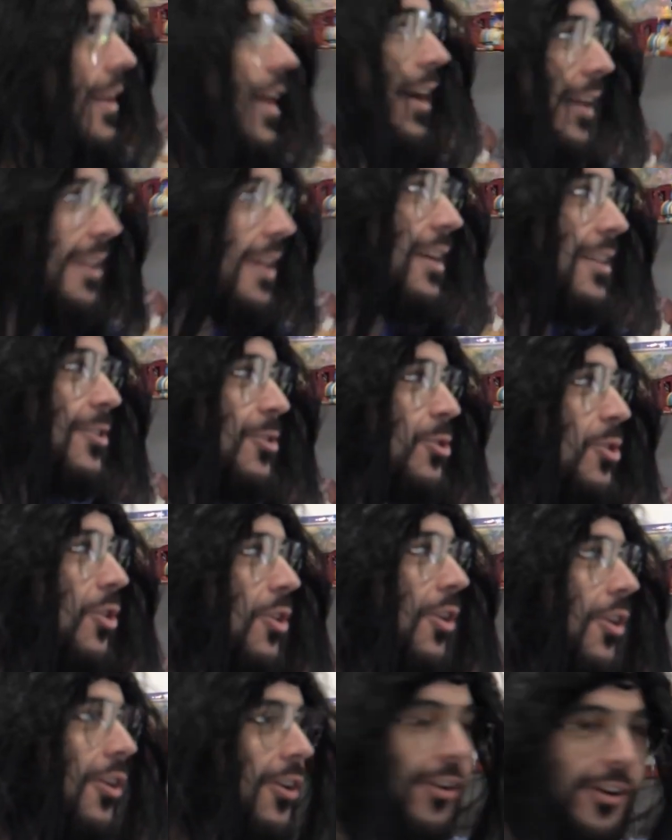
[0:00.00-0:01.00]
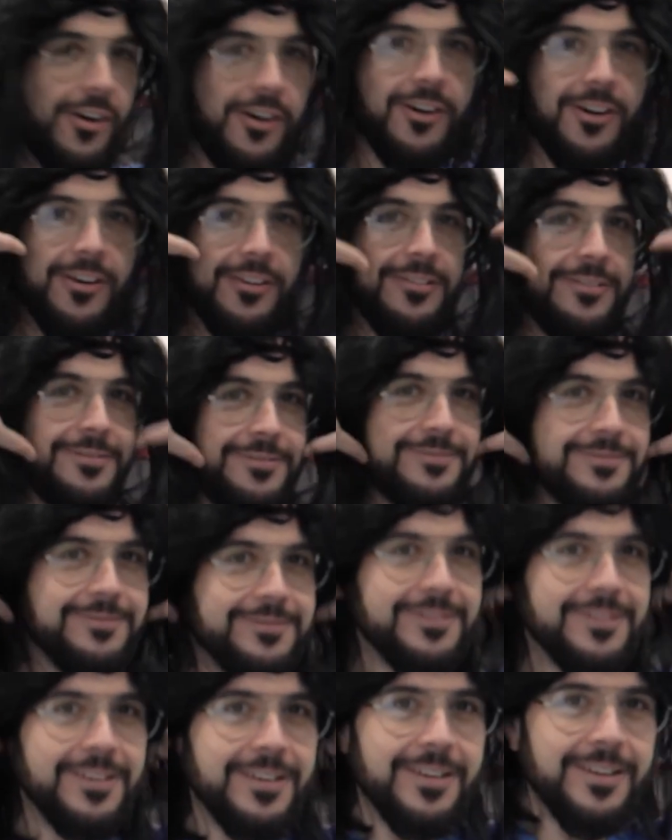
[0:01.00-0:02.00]
Adesso...
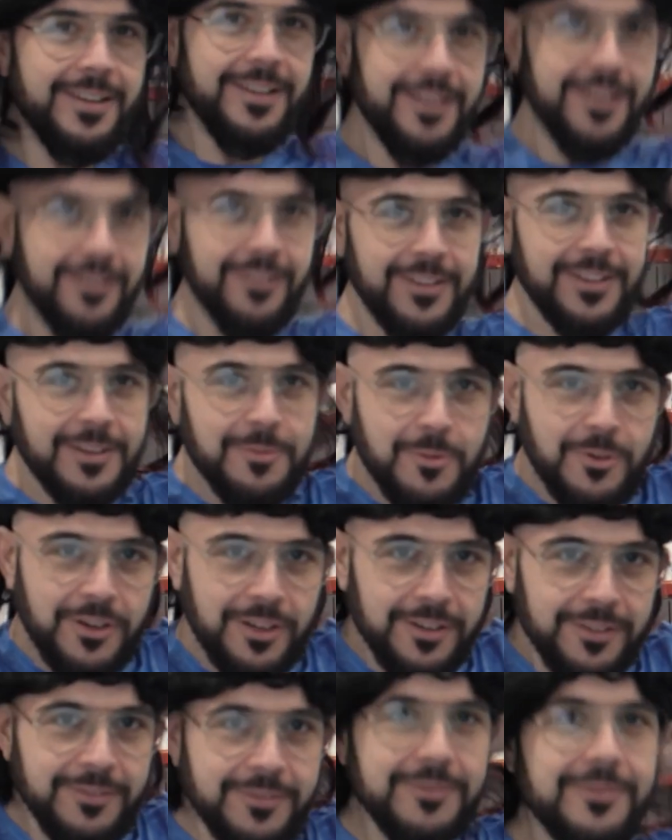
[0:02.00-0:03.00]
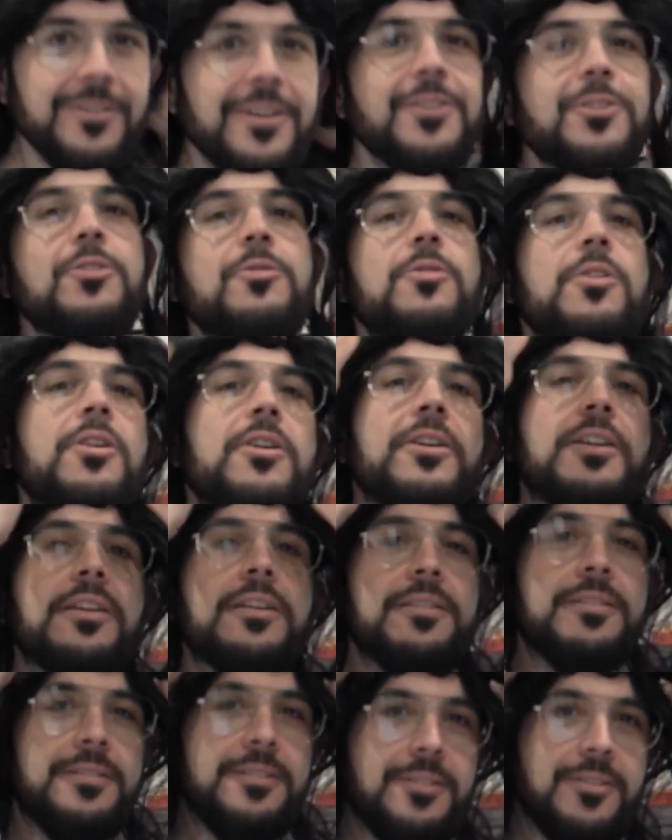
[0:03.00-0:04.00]
Vedi amore, quando vuoi
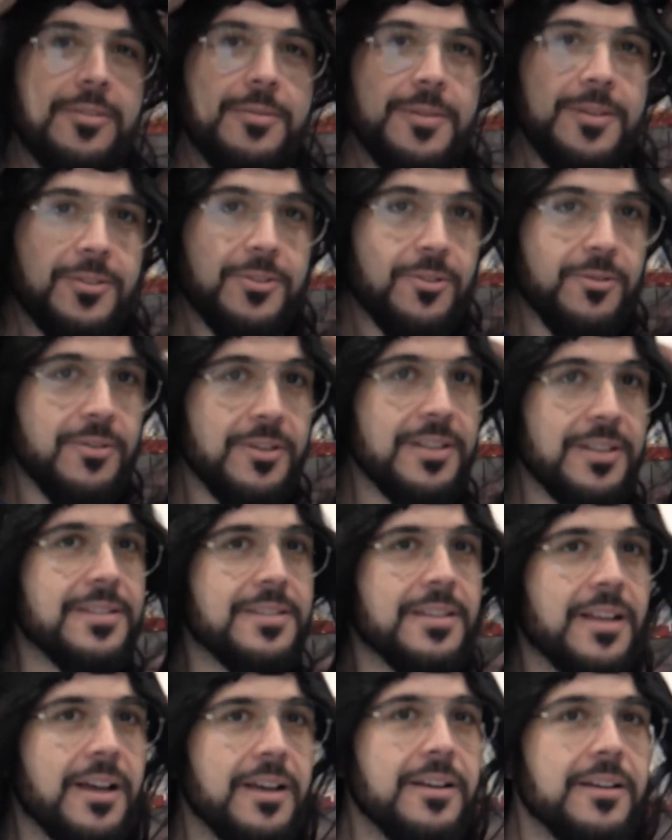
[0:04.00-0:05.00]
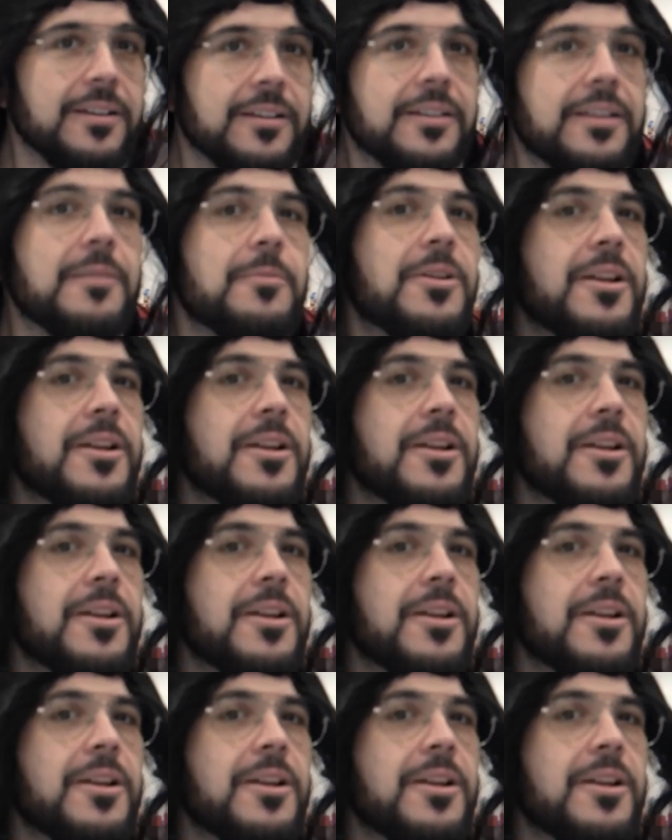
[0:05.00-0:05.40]
io metto questa, Andiamo ah, hmm diamo